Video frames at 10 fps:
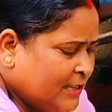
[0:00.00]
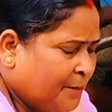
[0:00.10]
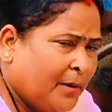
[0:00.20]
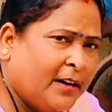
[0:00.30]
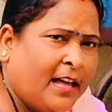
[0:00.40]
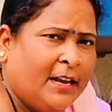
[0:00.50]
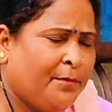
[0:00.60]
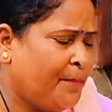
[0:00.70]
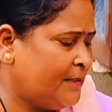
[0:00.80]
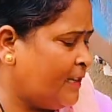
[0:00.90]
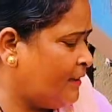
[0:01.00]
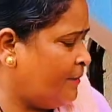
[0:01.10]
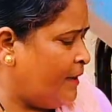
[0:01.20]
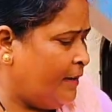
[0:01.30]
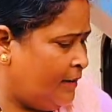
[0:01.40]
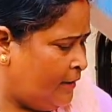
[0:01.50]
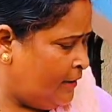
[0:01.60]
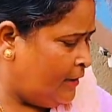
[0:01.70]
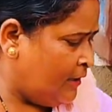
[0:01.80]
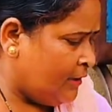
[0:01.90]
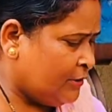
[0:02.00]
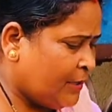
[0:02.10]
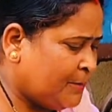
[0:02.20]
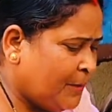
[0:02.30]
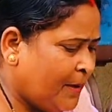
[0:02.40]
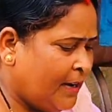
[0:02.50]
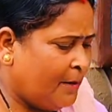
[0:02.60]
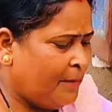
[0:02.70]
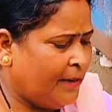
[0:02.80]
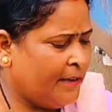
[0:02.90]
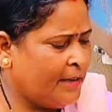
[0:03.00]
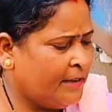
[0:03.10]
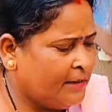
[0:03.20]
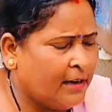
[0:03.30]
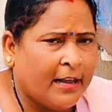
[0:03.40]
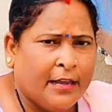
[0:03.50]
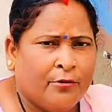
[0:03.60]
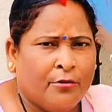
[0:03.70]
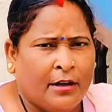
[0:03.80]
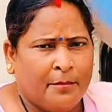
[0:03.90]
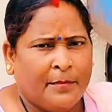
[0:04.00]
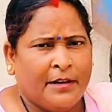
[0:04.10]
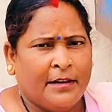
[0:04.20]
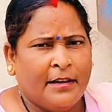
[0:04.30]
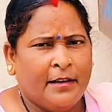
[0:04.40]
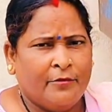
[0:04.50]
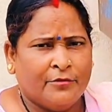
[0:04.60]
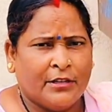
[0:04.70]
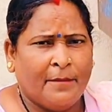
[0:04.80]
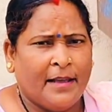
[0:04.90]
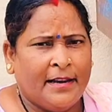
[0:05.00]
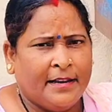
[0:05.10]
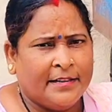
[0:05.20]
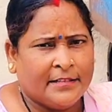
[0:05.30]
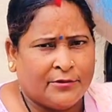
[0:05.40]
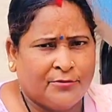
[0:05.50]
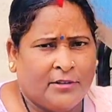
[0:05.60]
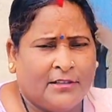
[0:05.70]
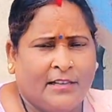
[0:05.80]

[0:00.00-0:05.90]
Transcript: जल्दी झटपट काले भी पड़ जाते हैं बैंगन तो सबसे पहले हम लेंगे कढ़ाई को गर्म करेंगे उसके बाद लेंगे